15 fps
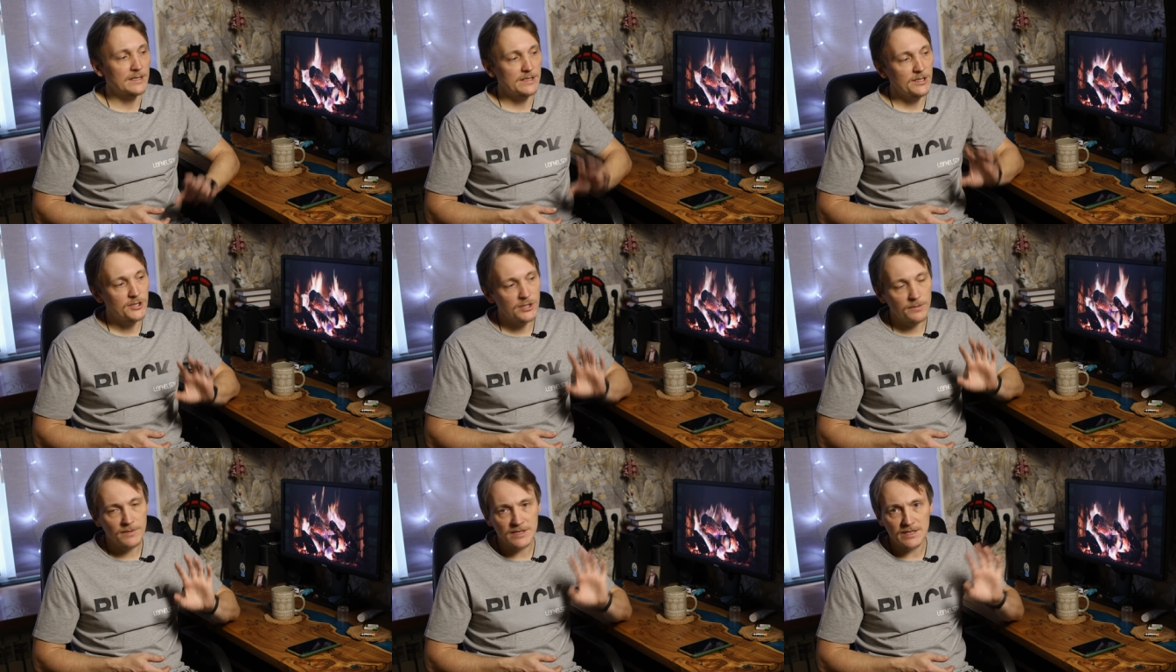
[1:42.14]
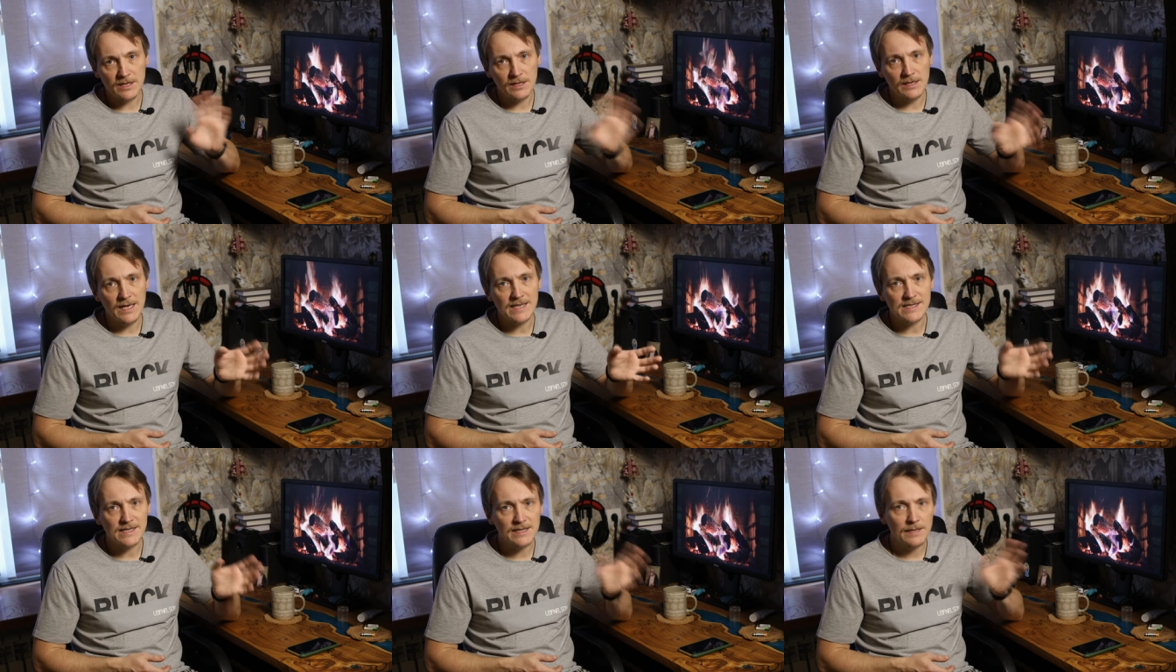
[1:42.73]
различные
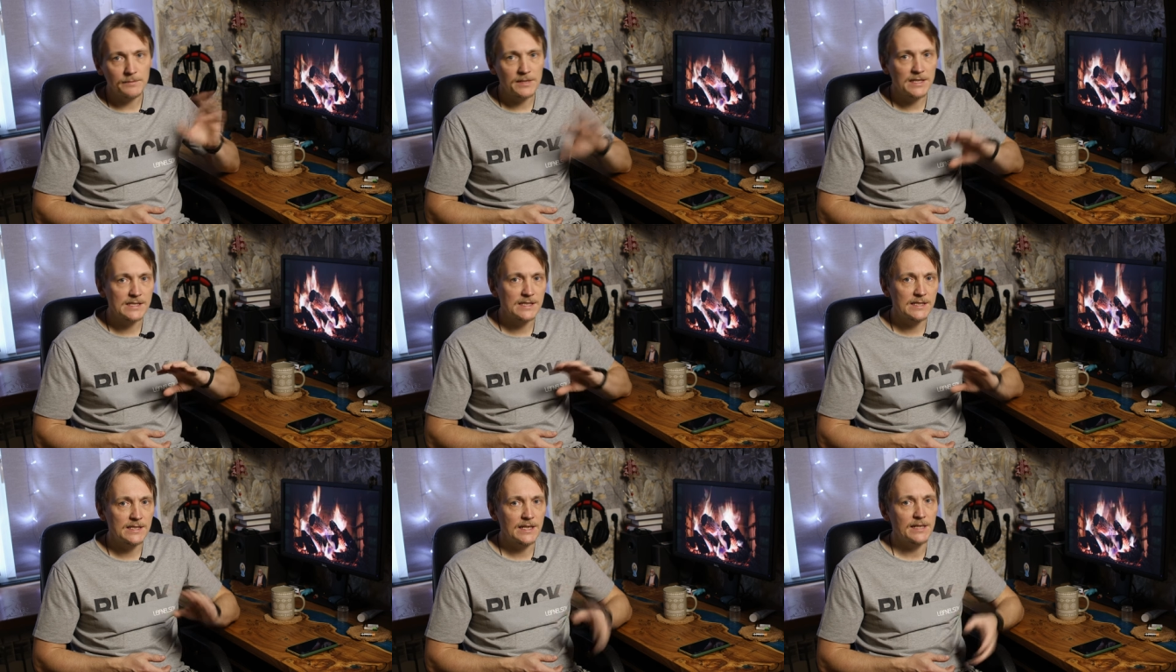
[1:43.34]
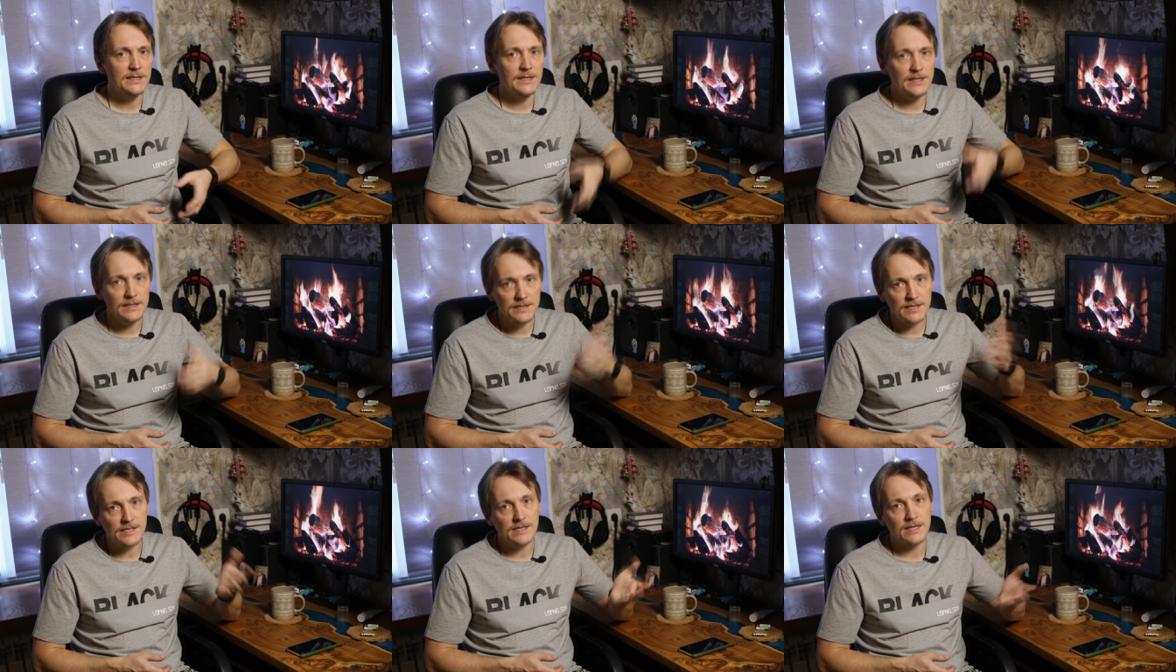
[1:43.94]
мастер-классы, там тесты
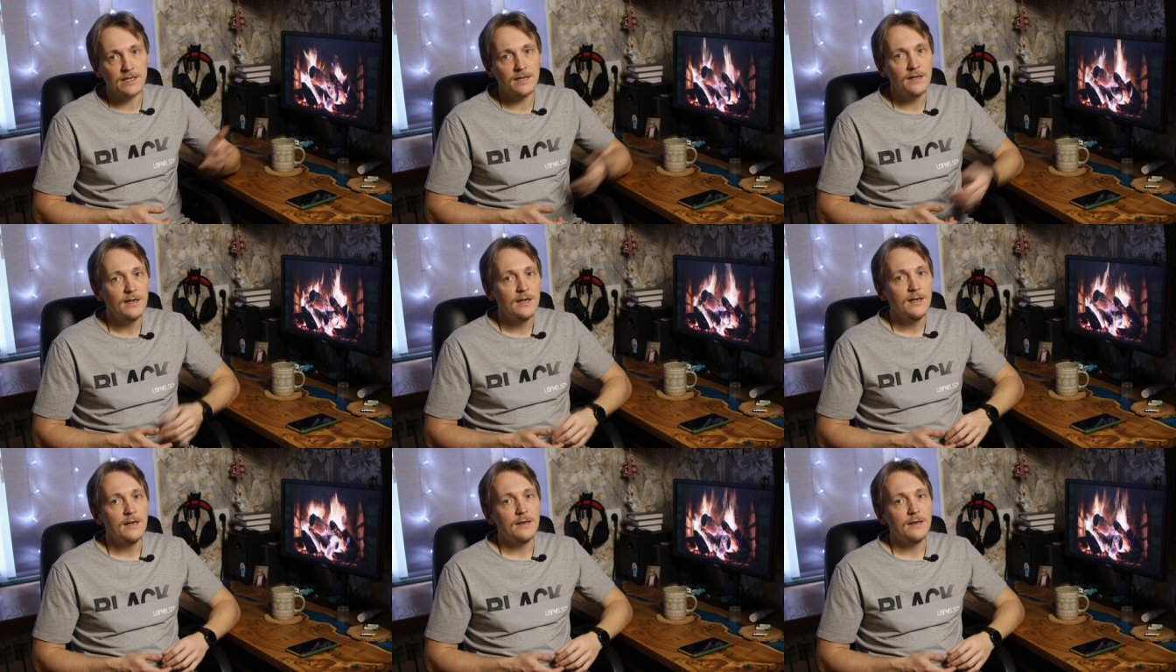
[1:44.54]
техники, естественно, они